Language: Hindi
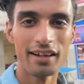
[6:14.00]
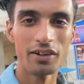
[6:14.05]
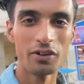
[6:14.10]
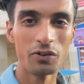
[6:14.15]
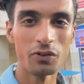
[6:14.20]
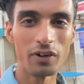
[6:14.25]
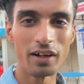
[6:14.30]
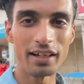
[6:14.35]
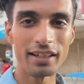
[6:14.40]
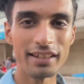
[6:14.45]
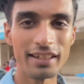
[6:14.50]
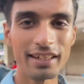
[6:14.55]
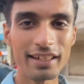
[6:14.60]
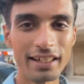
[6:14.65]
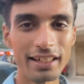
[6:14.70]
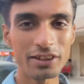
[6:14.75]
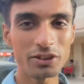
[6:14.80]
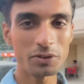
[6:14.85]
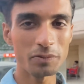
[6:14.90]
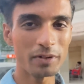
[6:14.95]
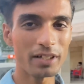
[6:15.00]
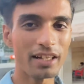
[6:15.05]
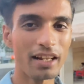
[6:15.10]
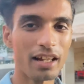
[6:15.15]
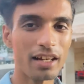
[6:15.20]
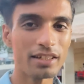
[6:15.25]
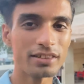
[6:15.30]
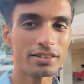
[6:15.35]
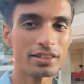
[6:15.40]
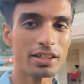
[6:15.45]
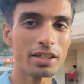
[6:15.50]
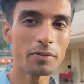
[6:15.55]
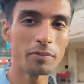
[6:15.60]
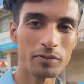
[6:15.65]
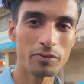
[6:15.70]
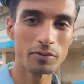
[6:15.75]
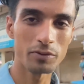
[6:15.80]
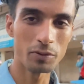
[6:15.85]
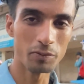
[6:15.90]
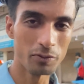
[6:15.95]
हुआ ये कि इसको मैंने लालच दी कि
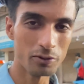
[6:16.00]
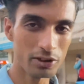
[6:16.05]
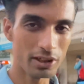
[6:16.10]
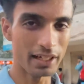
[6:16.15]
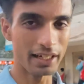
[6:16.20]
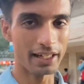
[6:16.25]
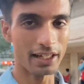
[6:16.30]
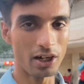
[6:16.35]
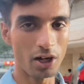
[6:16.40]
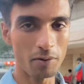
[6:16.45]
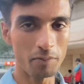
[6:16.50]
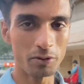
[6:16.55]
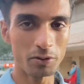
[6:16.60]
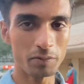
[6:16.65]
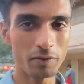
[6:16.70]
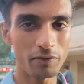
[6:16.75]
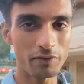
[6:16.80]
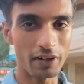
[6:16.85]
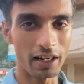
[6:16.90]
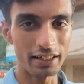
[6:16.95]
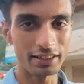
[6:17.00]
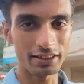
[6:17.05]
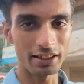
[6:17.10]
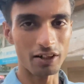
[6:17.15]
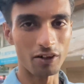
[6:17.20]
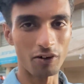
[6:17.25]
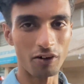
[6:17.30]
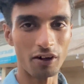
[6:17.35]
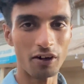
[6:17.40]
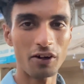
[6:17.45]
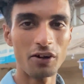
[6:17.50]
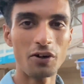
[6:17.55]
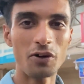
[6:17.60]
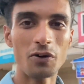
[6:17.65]
तुम मुझे लेने आओ मैं तुम्हें प्राइस लाऊंगा